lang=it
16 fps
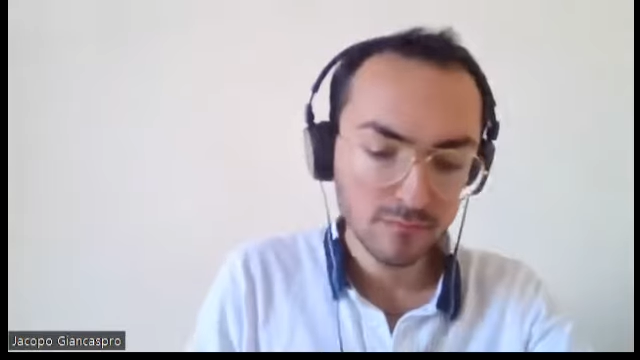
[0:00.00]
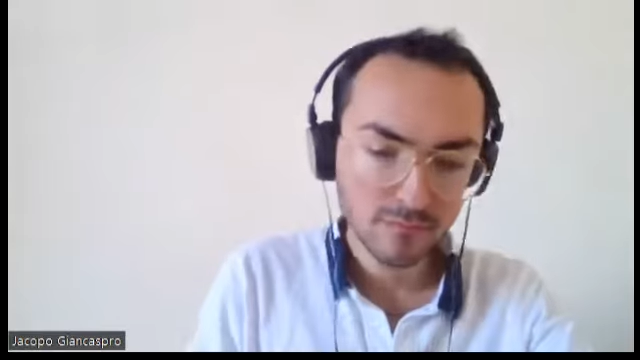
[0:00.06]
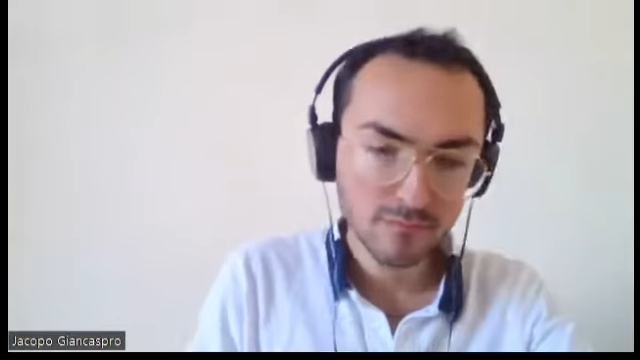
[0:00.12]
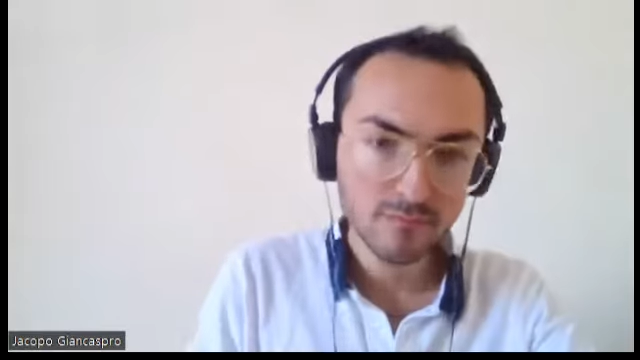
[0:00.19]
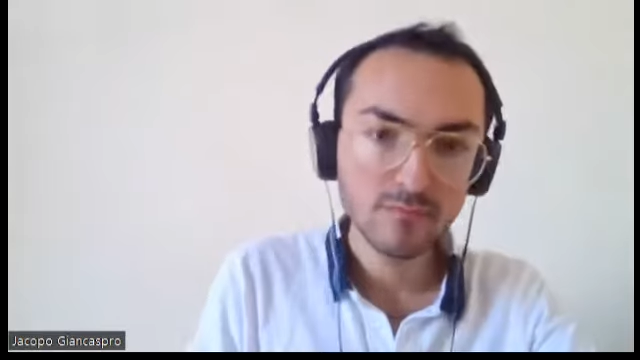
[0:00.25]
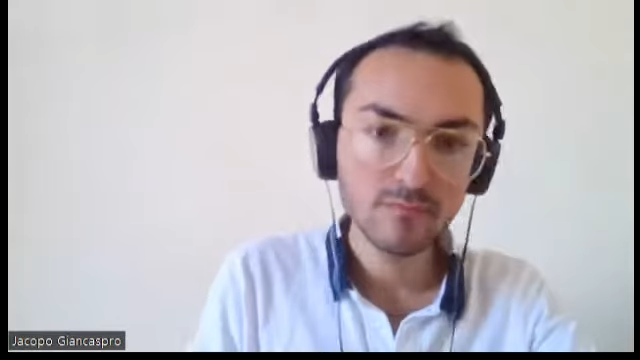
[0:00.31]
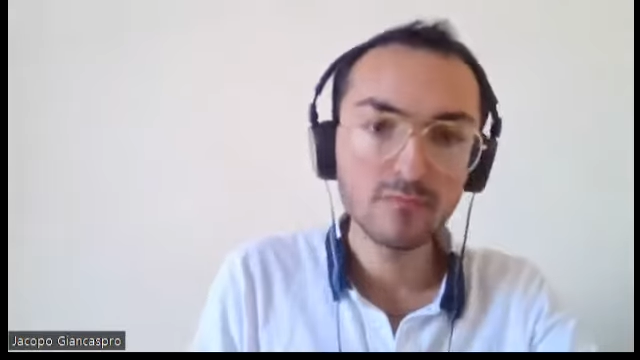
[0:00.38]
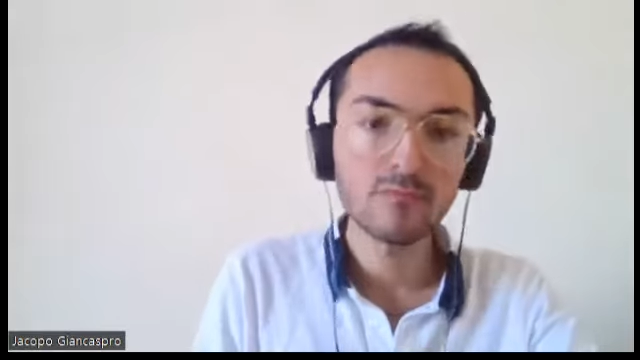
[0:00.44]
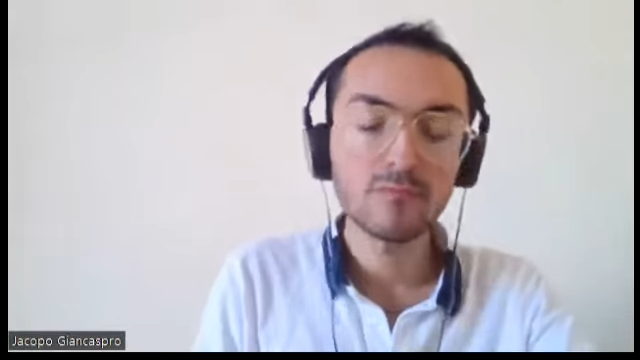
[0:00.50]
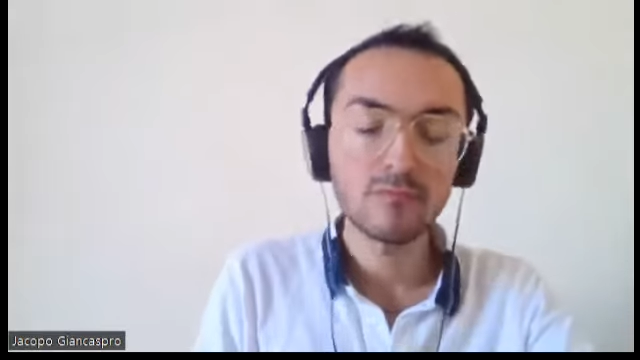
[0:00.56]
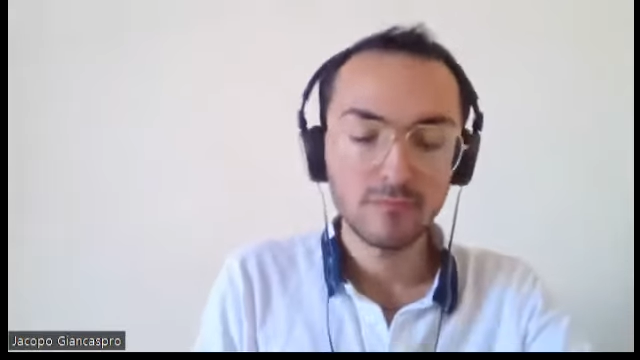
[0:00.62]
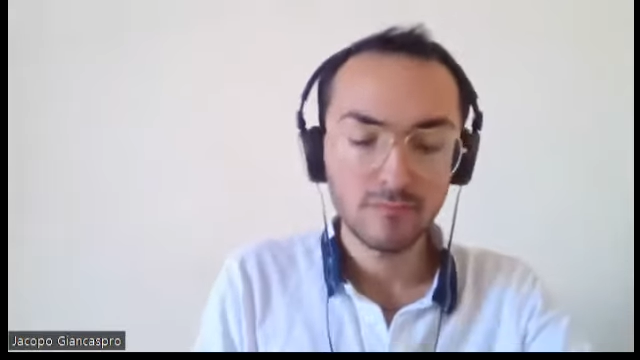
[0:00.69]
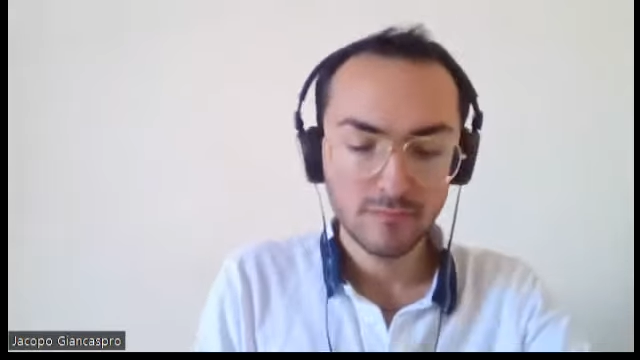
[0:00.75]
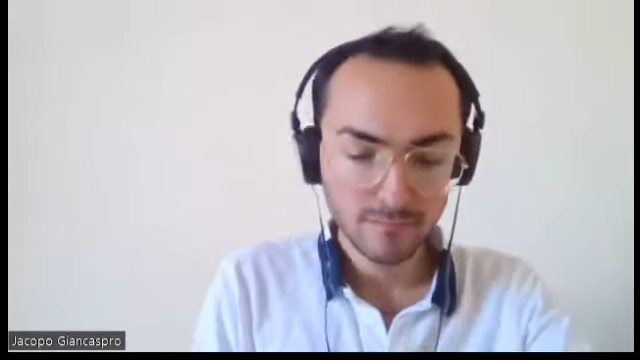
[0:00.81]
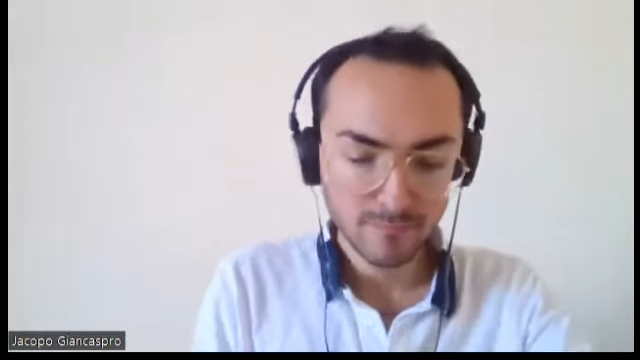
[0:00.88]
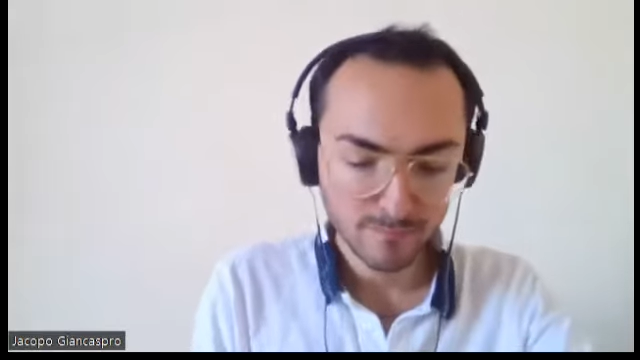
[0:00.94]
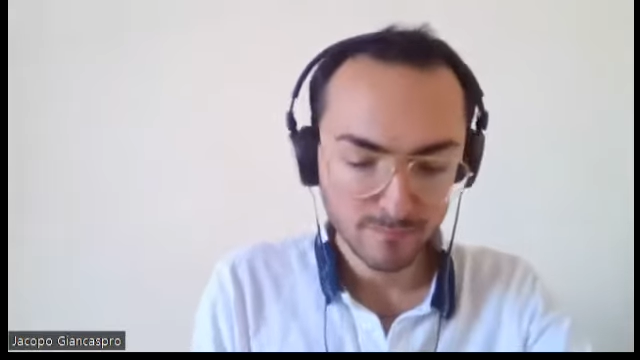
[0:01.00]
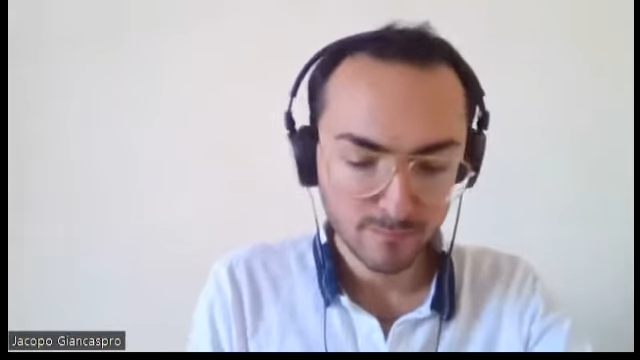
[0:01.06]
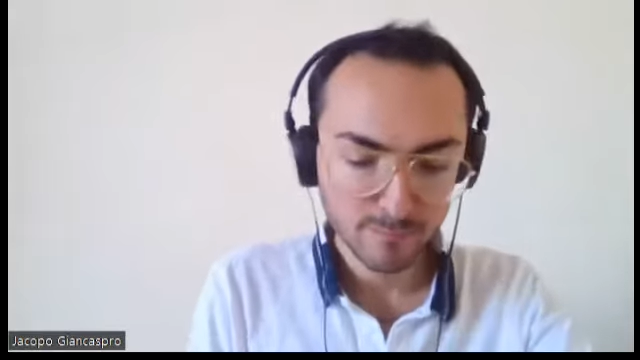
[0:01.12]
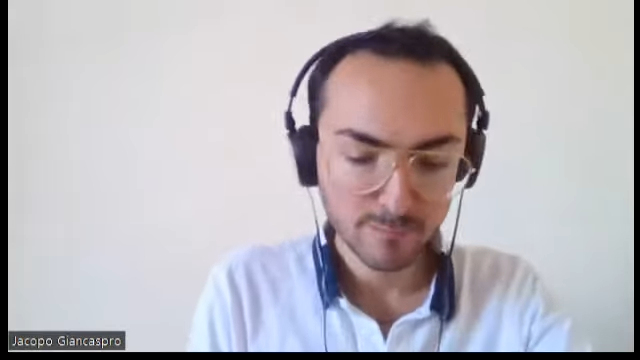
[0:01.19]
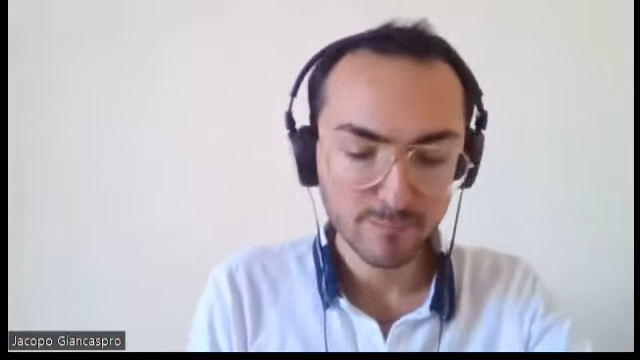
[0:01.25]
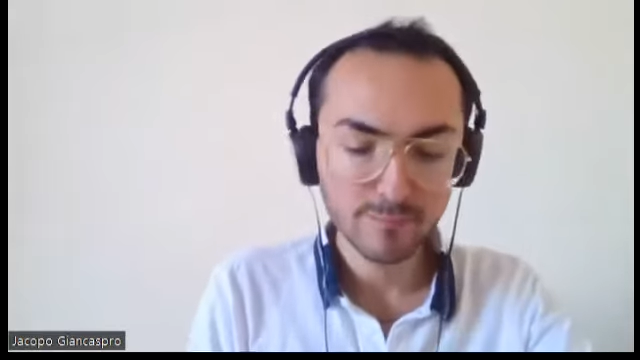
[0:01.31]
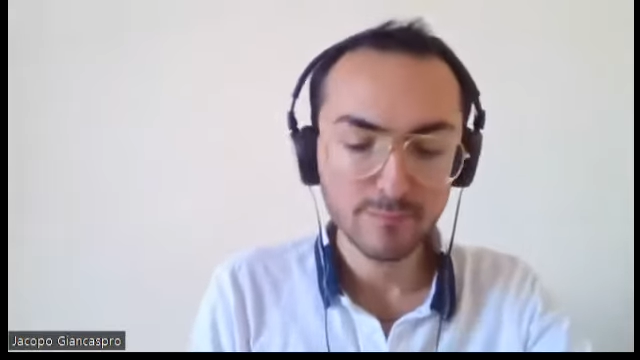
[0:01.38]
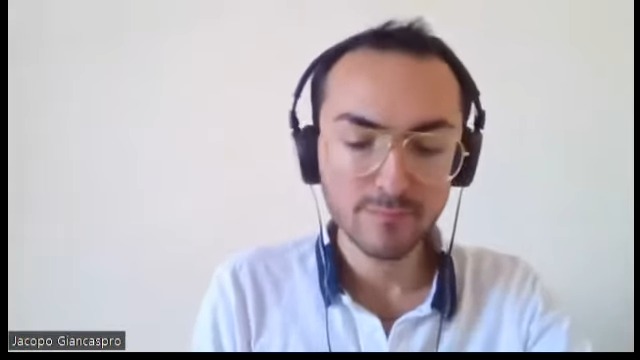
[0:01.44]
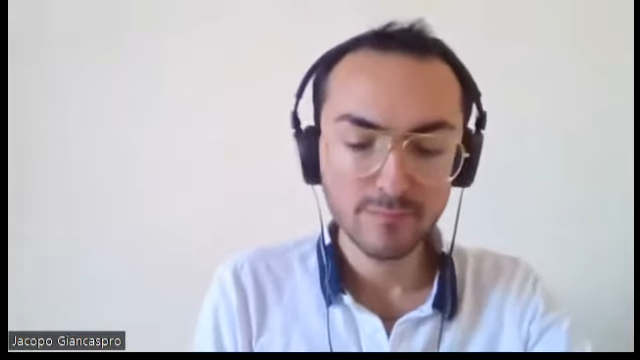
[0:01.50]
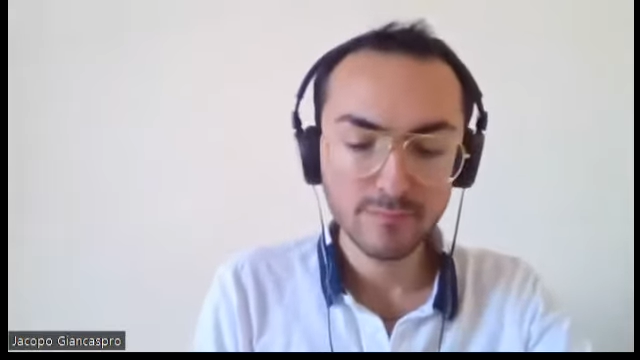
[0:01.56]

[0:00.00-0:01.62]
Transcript: un'evoluzione. Però